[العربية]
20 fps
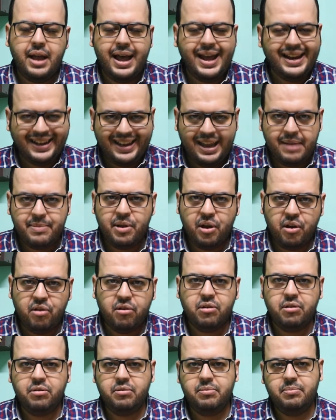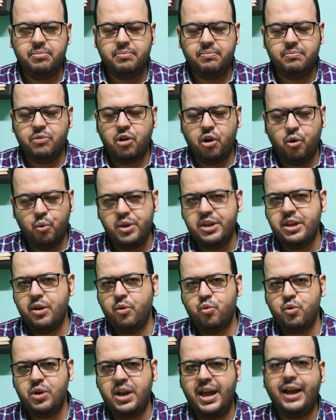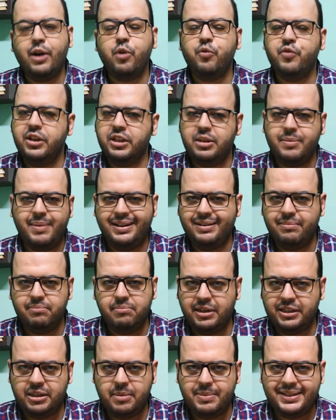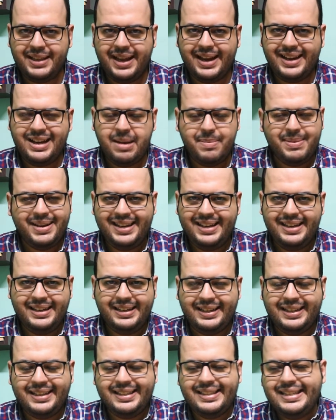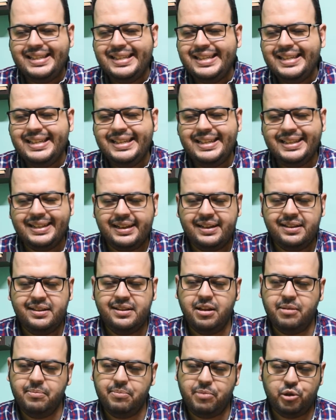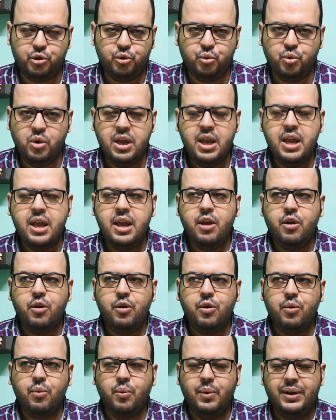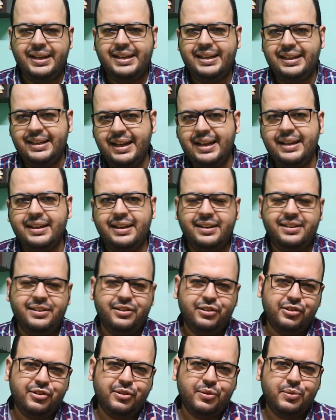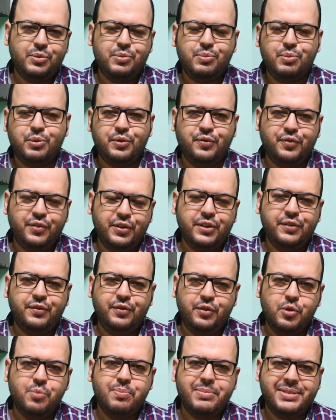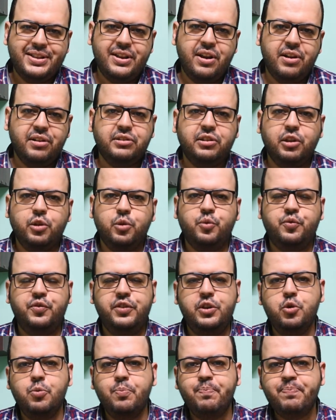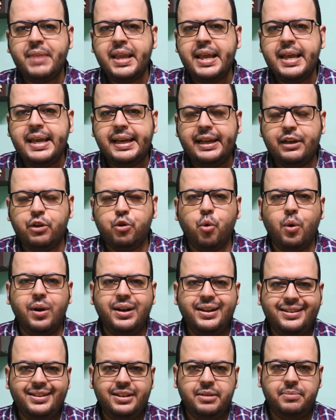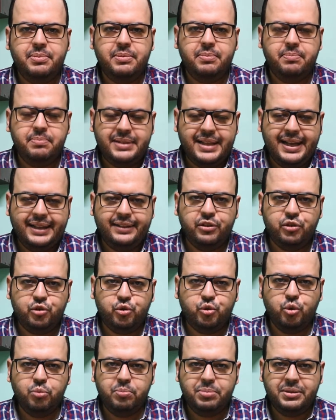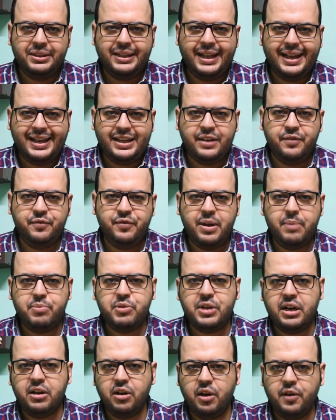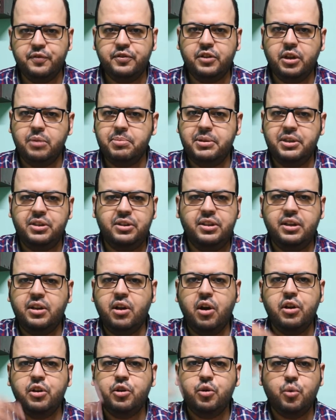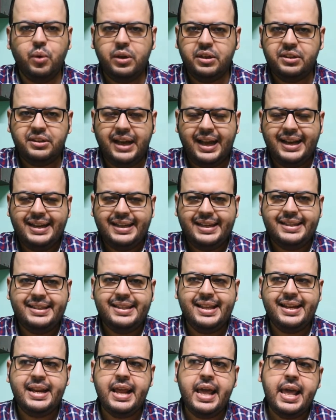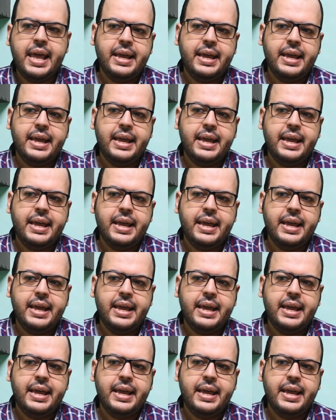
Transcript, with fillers: انغامي اه قويه وكل حاجه وفيها طبعا مكتبه اجنبي كتير جدا برضو ولكن لا يعني ديزر وسبوتيفاي فيهم مزايا اكتر وفيهم الكواليتي بتاعت الصوت بتتحكم فيها بشكل افضل بيديك هاي كواليتي عالي جدا